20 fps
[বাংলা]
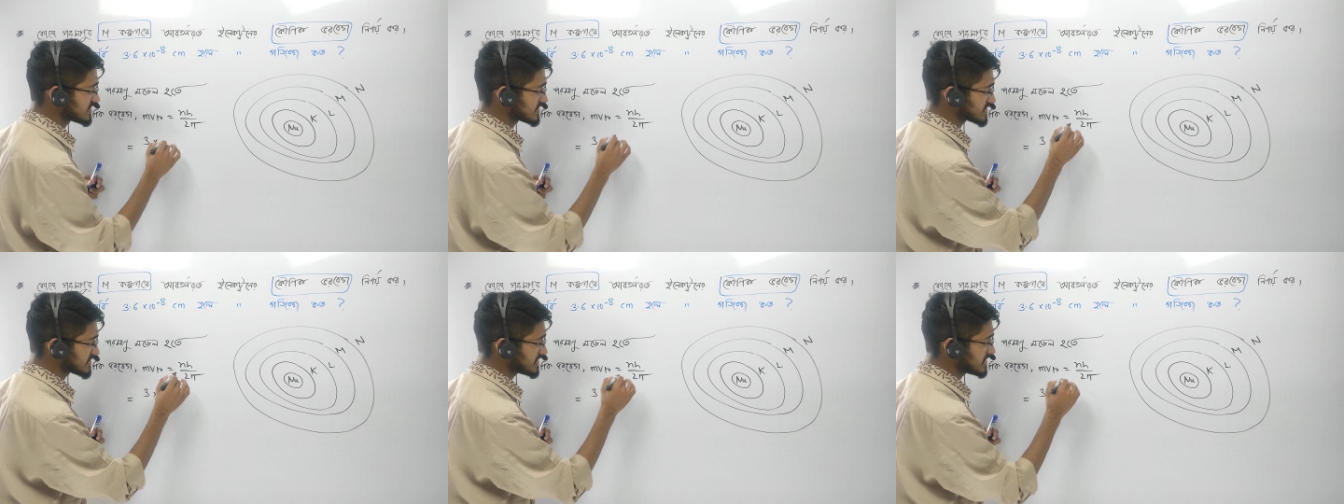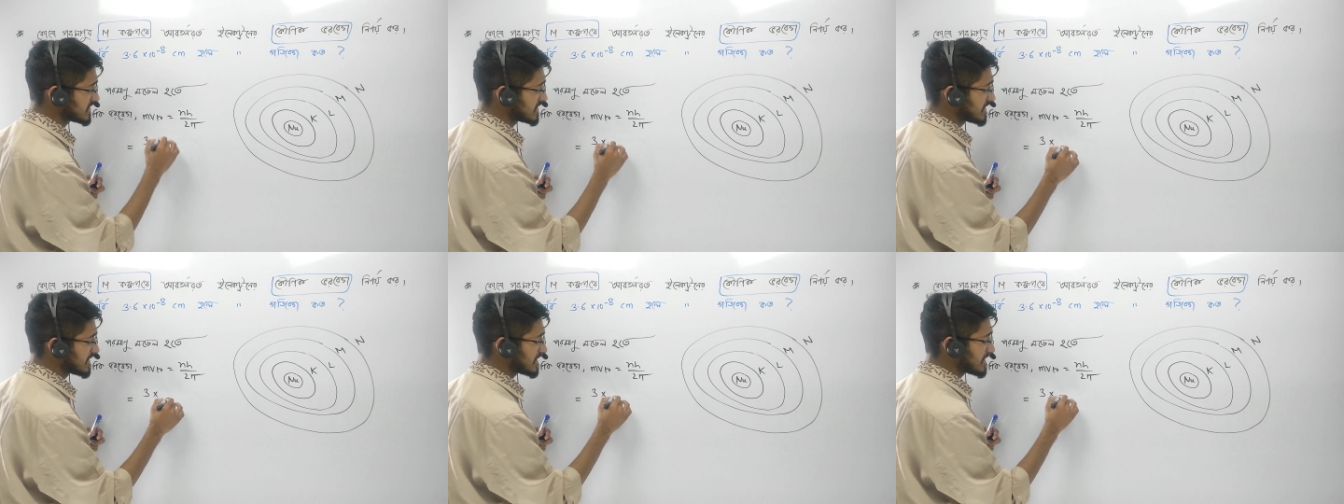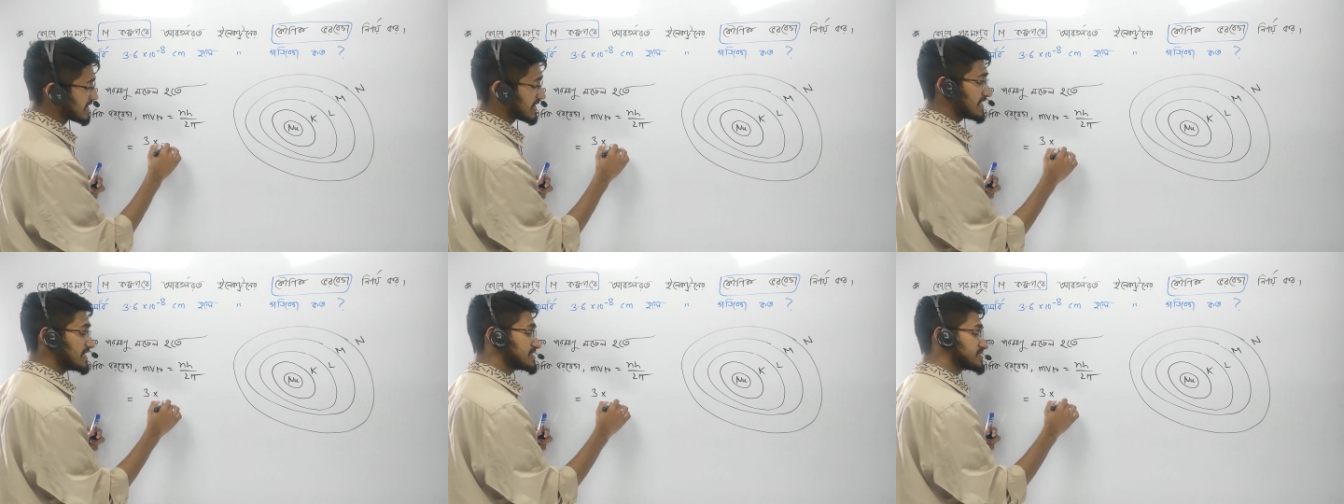দিয়েছি
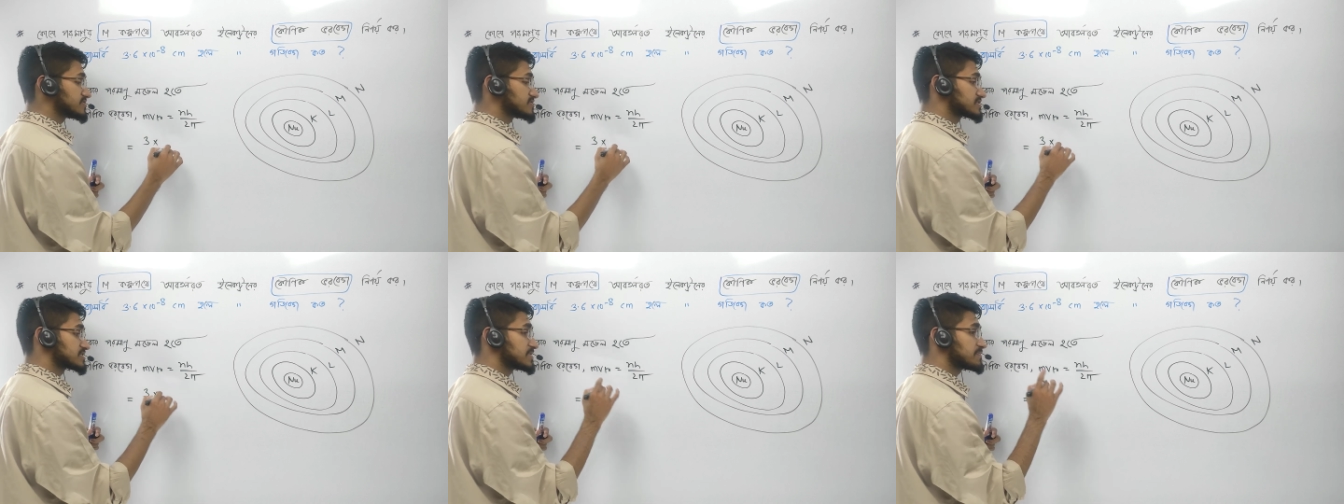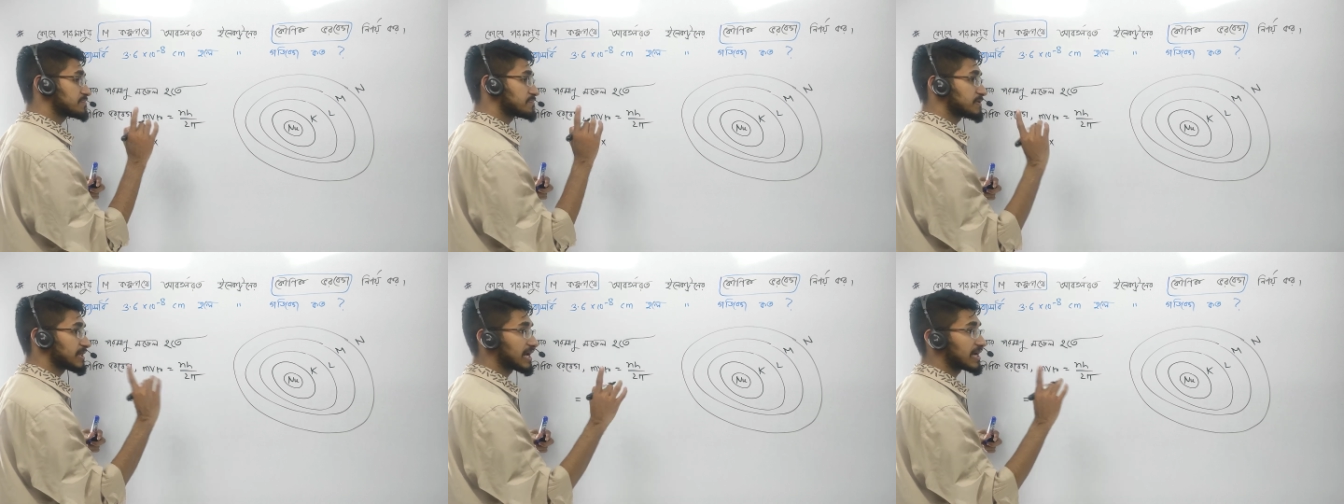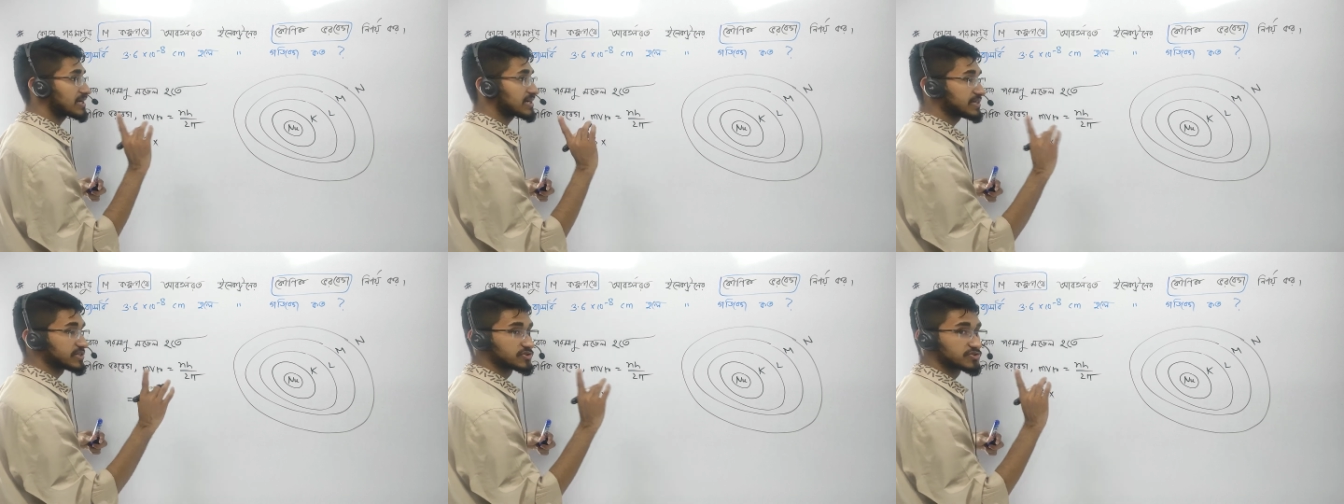এইচ হচ্ছে
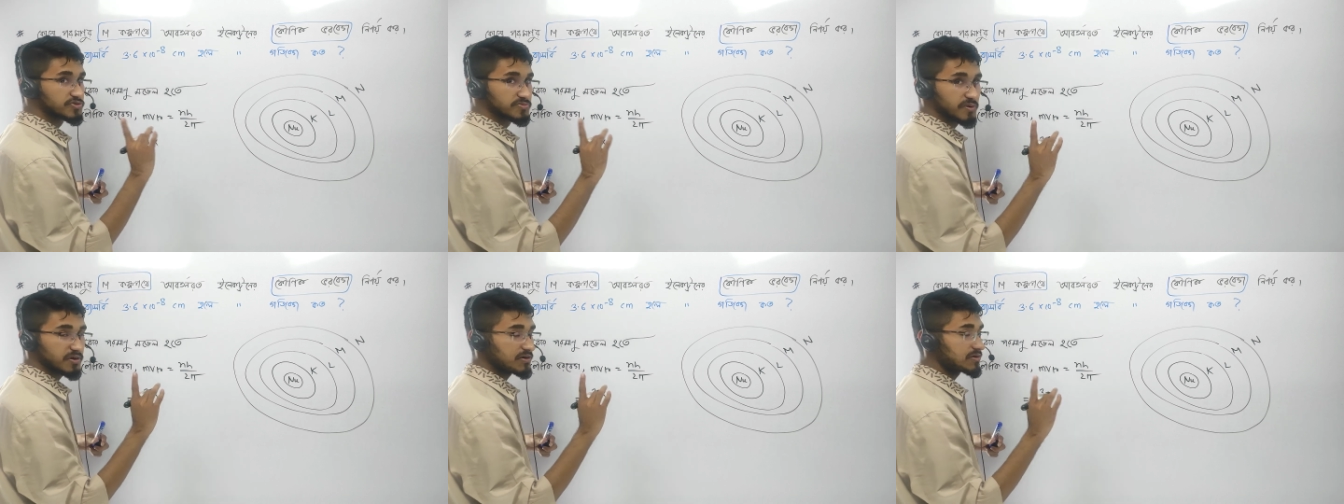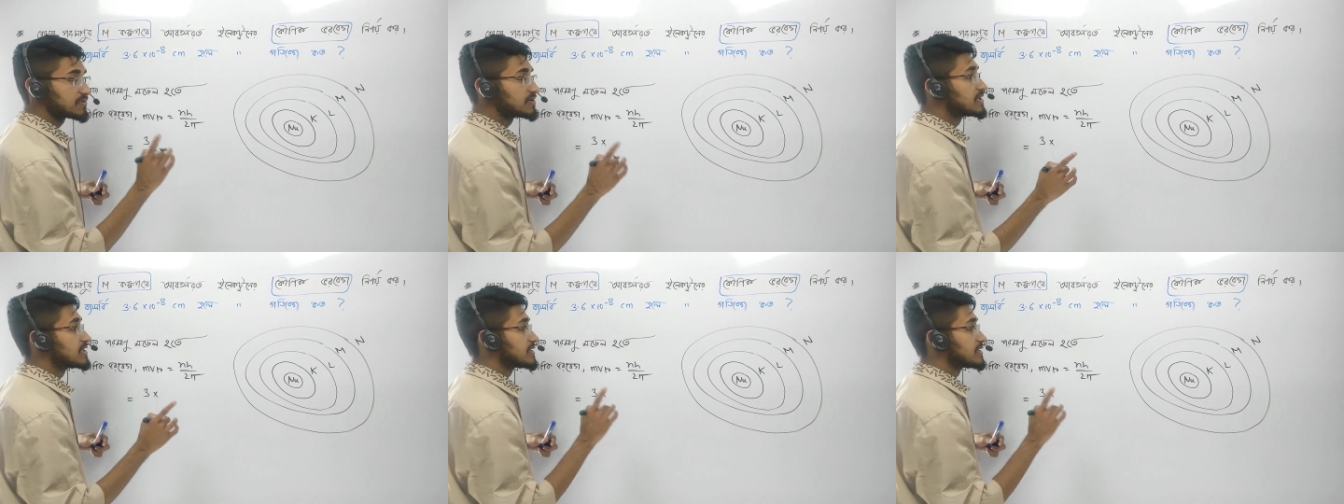প্লাঙ্কের ধ্রুবক